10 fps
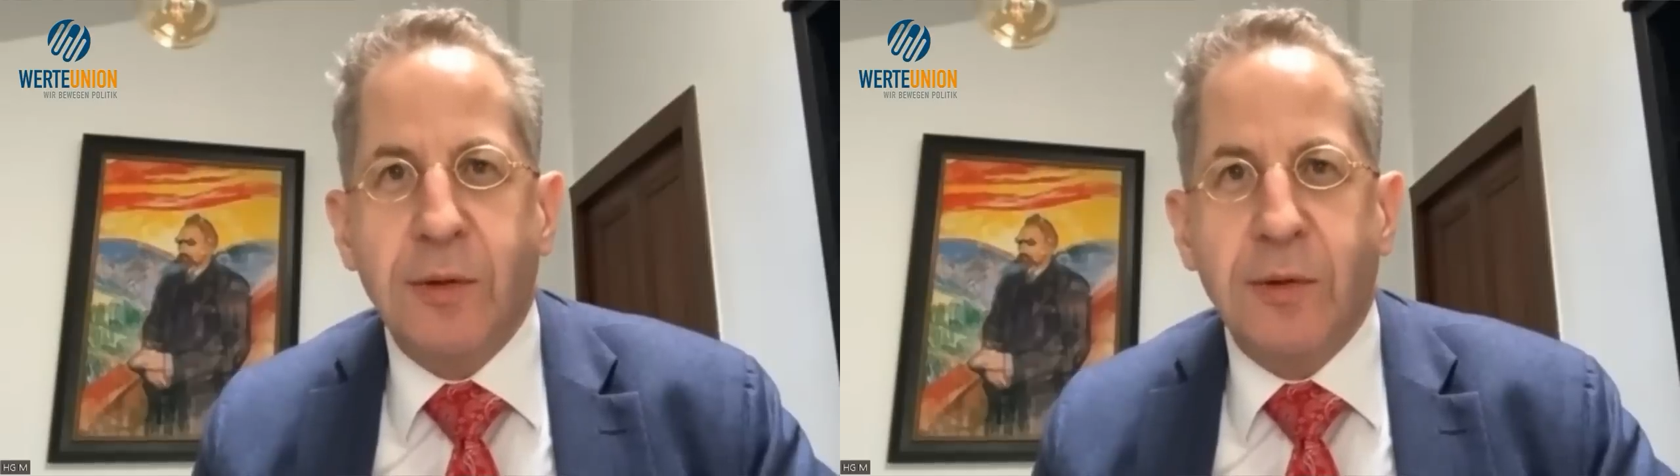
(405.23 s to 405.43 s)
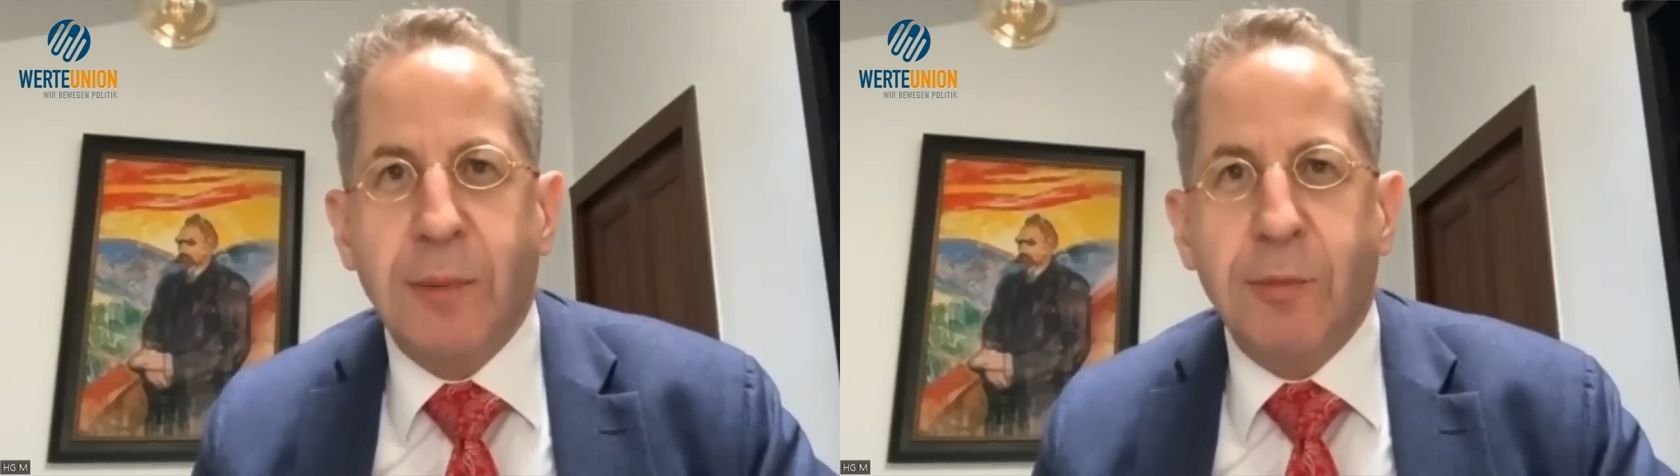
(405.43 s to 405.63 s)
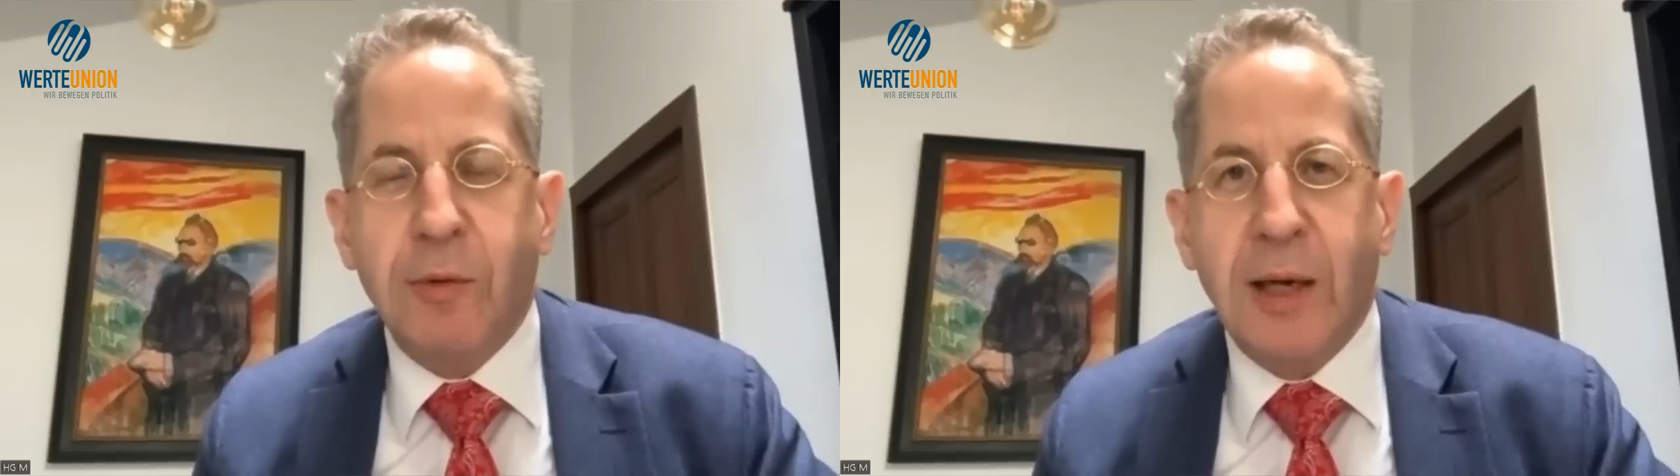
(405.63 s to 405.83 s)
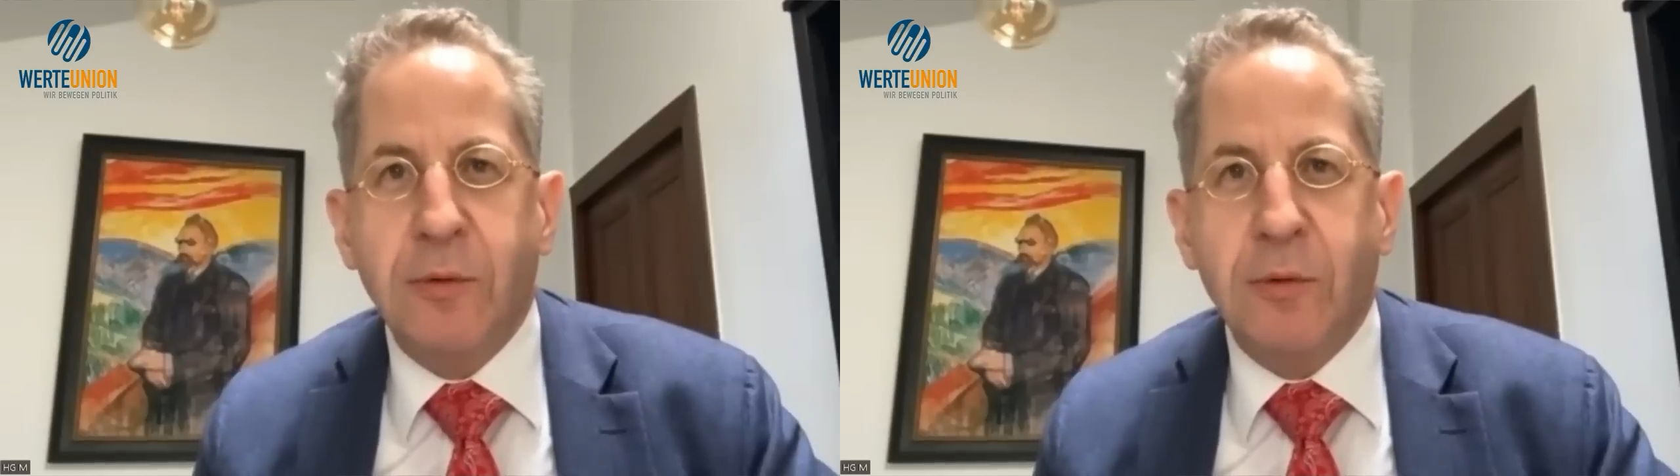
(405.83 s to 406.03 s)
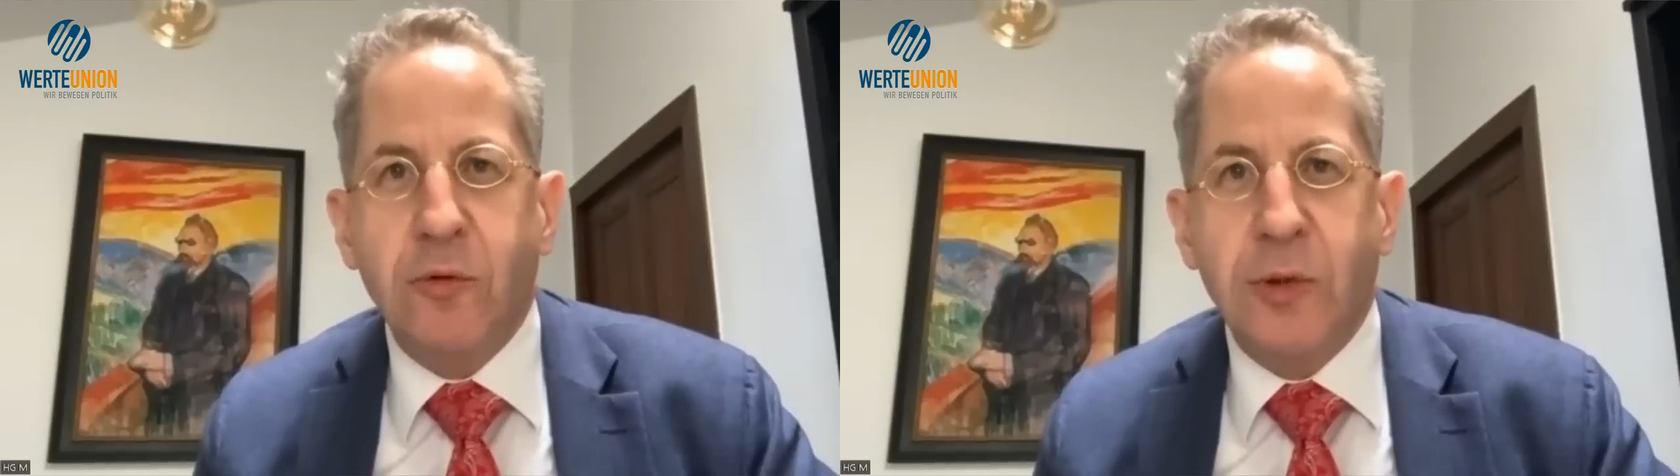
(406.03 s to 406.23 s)
selbst zu
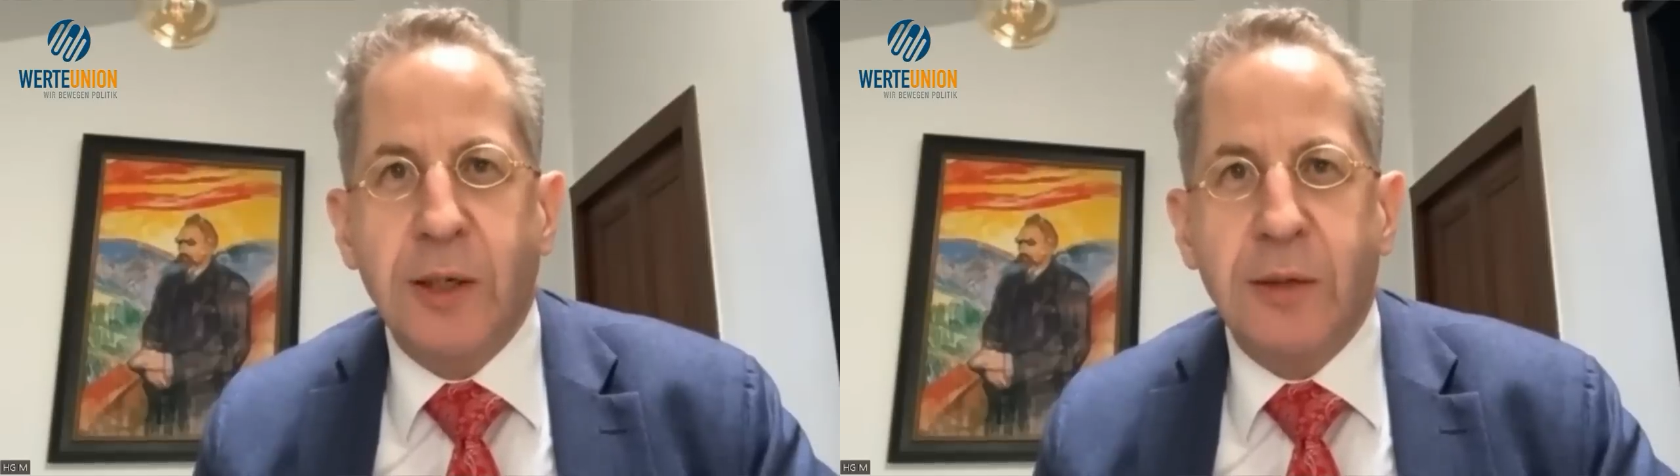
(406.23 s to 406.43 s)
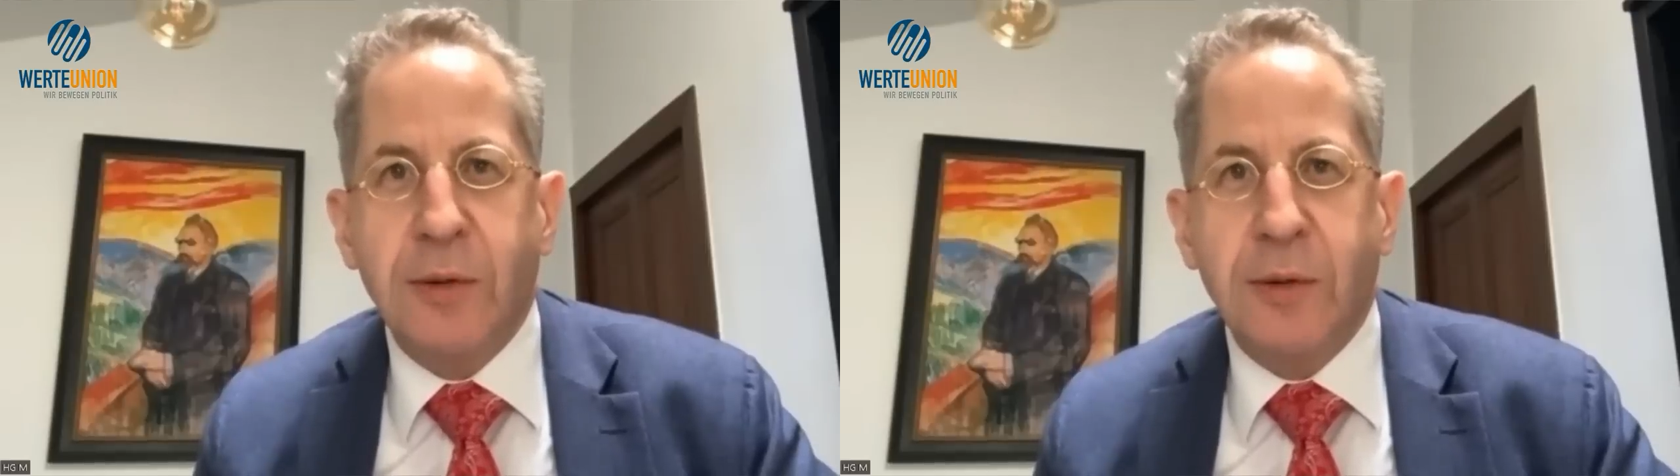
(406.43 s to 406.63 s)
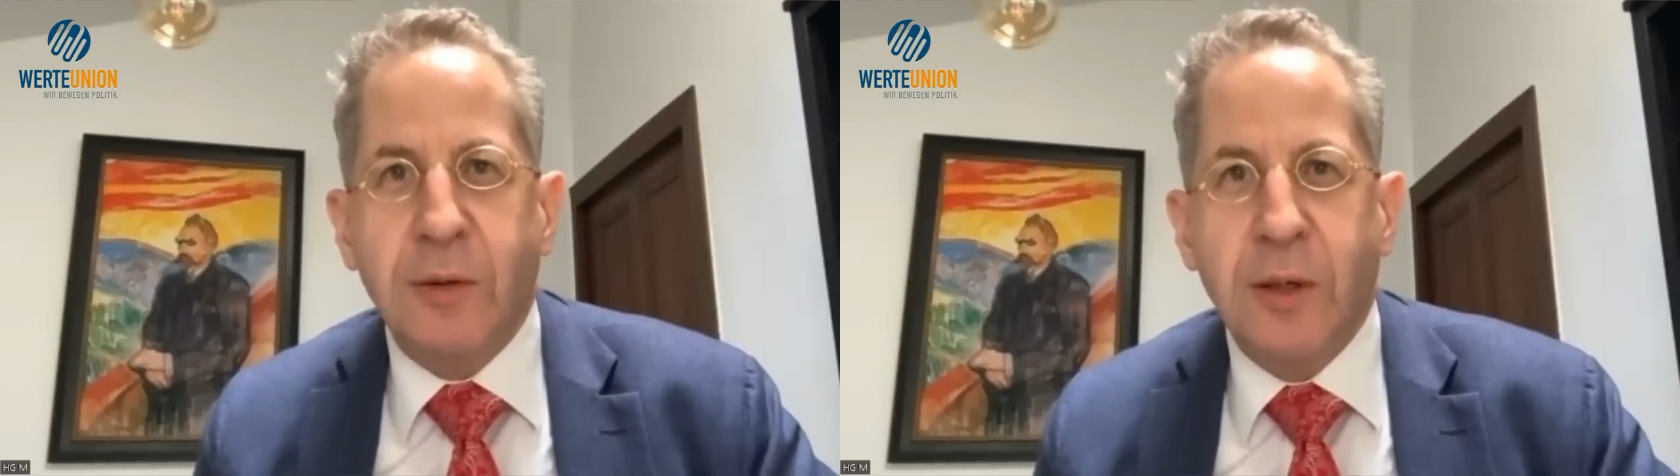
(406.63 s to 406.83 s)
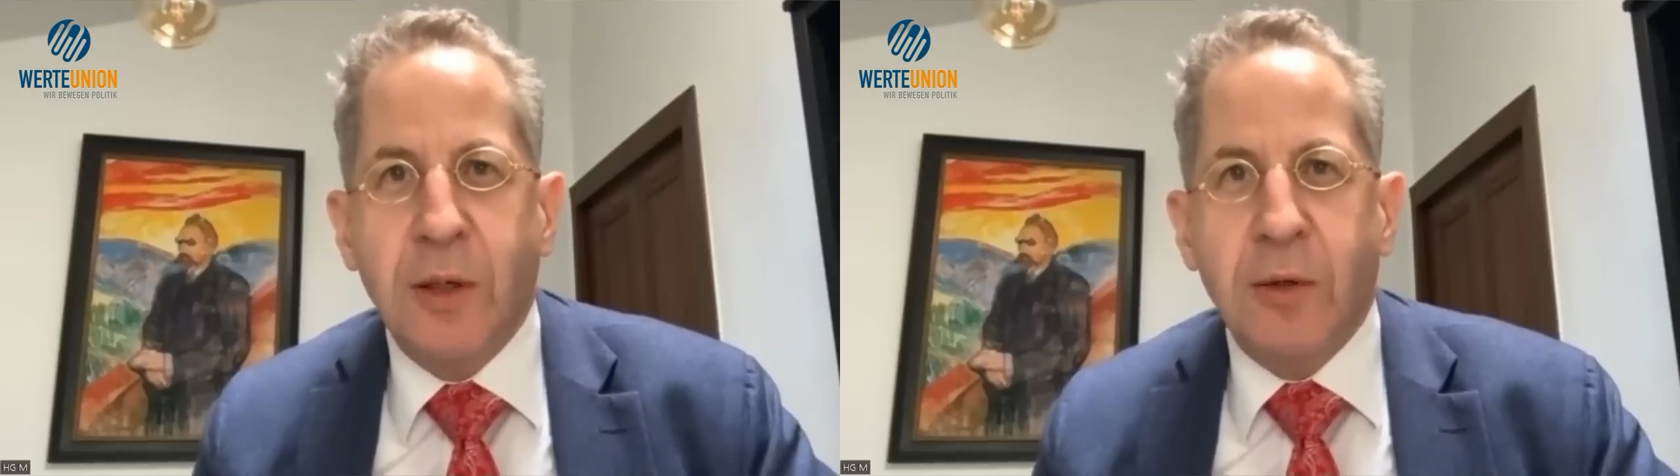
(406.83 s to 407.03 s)
Haltungsjournalisten